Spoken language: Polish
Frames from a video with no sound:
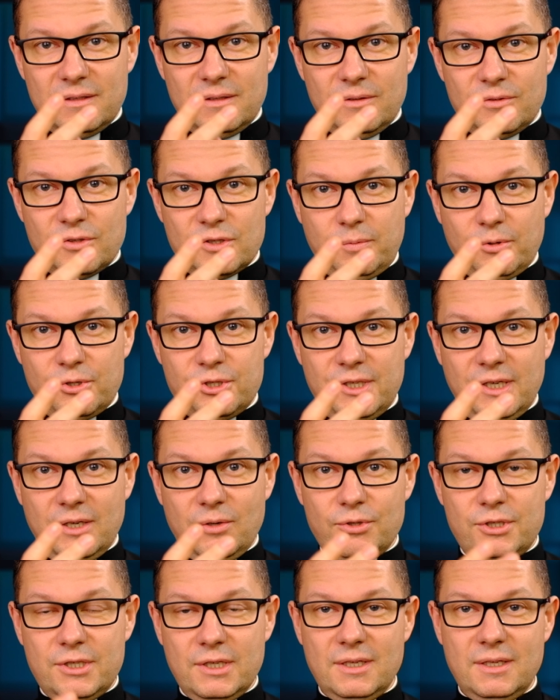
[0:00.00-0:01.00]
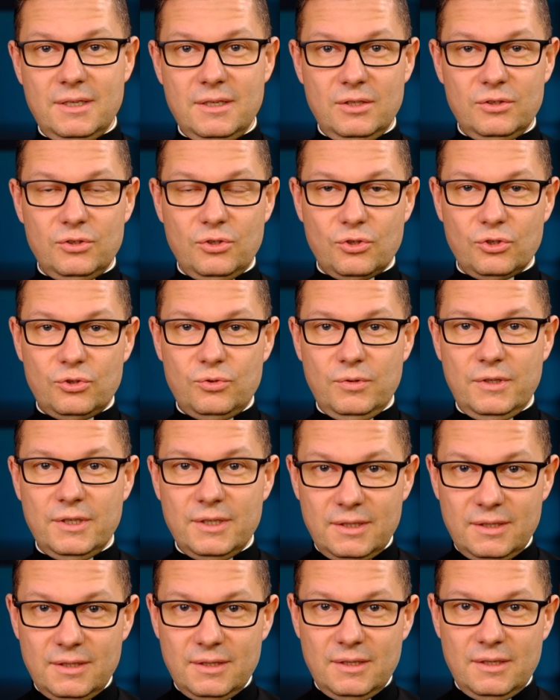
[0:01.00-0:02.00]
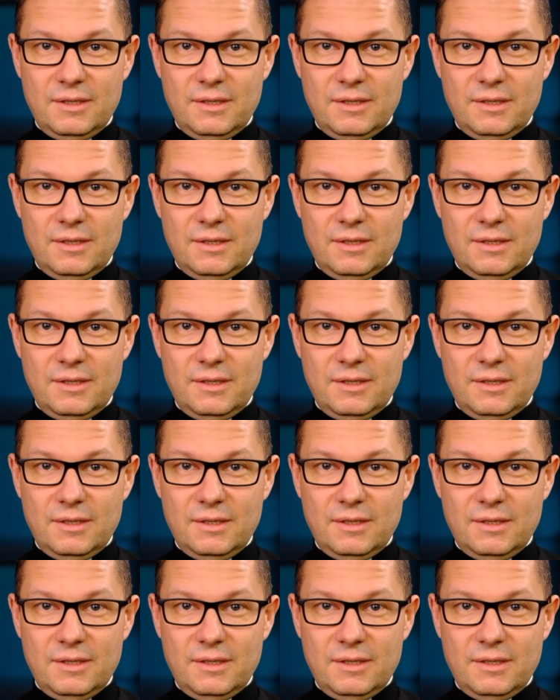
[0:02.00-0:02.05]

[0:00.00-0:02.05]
Rozpoczynają się tortury.